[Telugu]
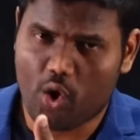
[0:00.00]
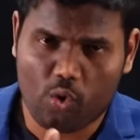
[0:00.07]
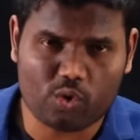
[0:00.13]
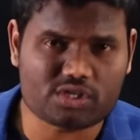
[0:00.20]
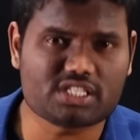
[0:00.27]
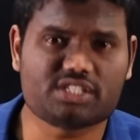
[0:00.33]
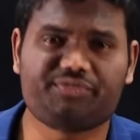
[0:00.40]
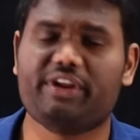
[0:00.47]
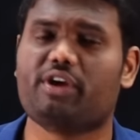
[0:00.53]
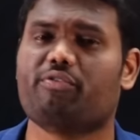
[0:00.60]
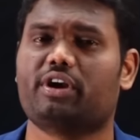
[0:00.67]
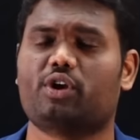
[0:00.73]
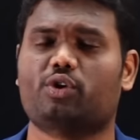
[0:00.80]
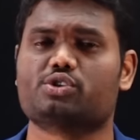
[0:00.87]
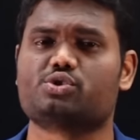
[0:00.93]
క్వశ్చన్స్
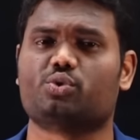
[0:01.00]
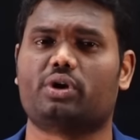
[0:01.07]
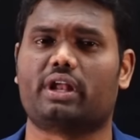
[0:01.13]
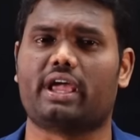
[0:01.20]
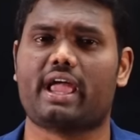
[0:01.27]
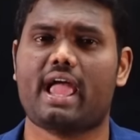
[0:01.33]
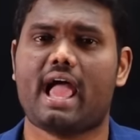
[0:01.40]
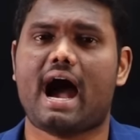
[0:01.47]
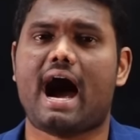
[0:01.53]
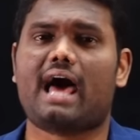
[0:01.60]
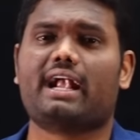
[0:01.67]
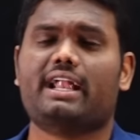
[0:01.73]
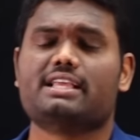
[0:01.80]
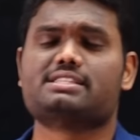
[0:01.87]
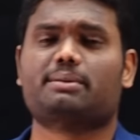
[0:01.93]
ఫ్రీక్వెంట్గా వస్తుంటాయి
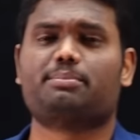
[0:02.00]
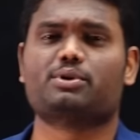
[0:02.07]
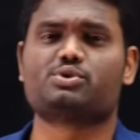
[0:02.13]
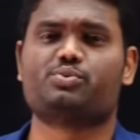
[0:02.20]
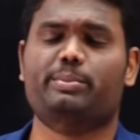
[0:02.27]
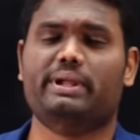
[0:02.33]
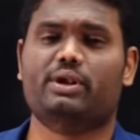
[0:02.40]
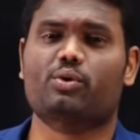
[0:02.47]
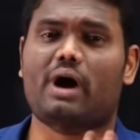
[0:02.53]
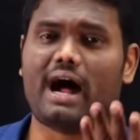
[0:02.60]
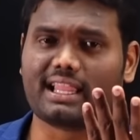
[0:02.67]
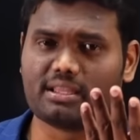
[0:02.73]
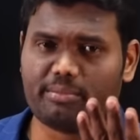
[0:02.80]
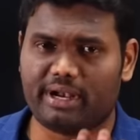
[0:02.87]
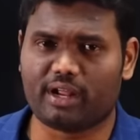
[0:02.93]
అలానే సపోజ్ మీరు
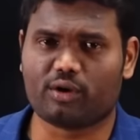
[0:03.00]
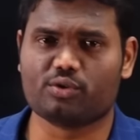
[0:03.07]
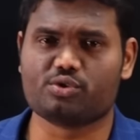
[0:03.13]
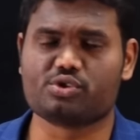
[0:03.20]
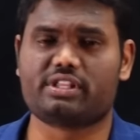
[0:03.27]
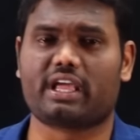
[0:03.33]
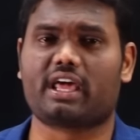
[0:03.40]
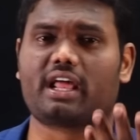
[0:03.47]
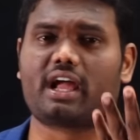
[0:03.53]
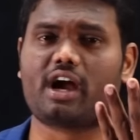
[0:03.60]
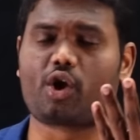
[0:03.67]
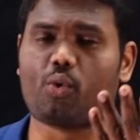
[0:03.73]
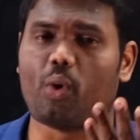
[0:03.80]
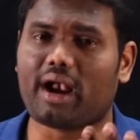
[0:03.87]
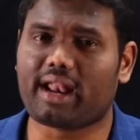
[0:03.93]
అర్థమెటిక్లో చూస్తే కనుక
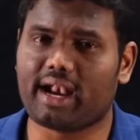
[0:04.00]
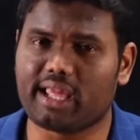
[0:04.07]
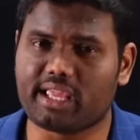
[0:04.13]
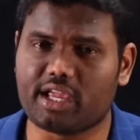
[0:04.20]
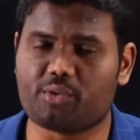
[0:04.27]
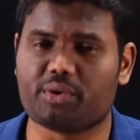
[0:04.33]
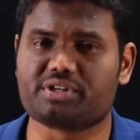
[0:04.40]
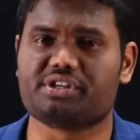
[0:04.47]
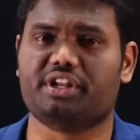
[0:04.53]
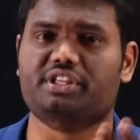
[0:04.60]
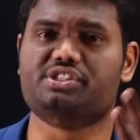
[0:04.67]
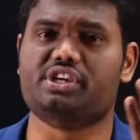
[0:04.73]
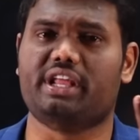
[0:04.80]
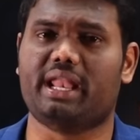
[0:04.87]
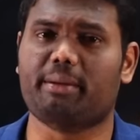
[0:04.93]
క్వాడ్రాటిక్ ఈక్వేషన్
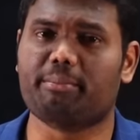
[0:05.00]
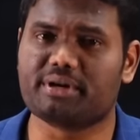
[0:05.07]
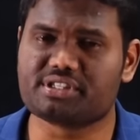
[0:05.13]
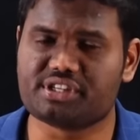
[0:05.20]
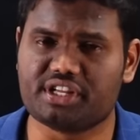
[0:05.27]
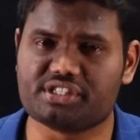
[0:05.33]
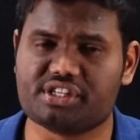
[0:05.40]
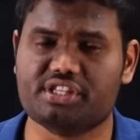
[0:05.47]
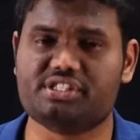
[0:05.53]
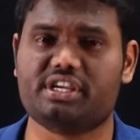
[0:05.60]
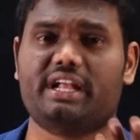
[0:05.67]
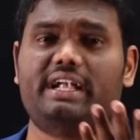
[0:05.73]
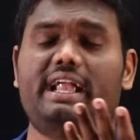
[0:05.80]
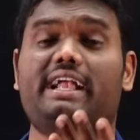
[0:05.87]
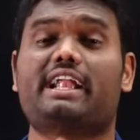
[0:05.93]
నుంచి నెంబర్ సిరీస్
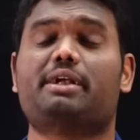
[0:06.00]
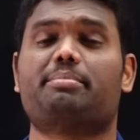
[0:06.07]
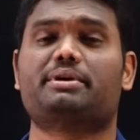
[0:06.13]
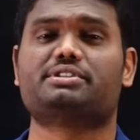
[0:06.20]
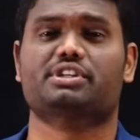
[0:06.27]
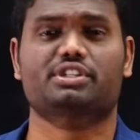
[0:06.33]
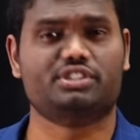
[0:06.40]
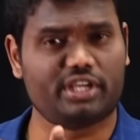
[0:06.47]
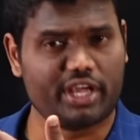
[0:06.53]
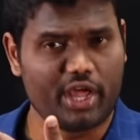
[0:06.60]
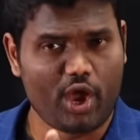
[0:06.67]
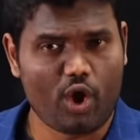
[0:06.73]
నుంచి డేటా ఇంప్రెషన్ నుంచి